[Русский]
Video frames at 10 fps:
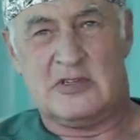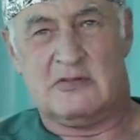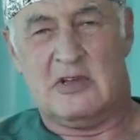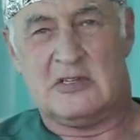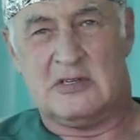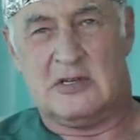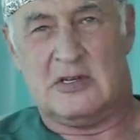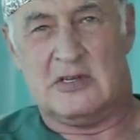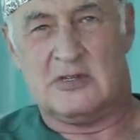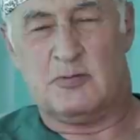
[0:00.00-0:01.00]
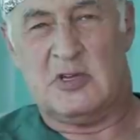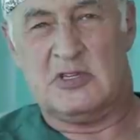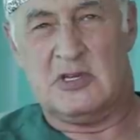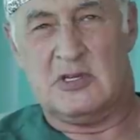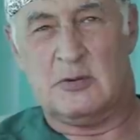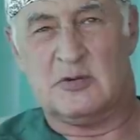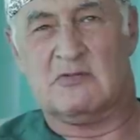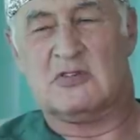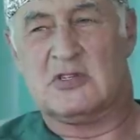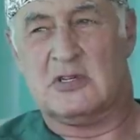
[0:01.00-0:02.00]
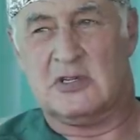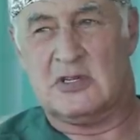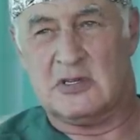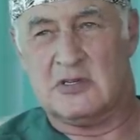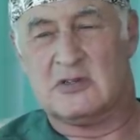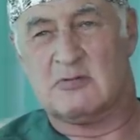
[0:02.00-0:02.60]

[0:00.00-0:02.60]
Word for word: связанных с падением с высоты,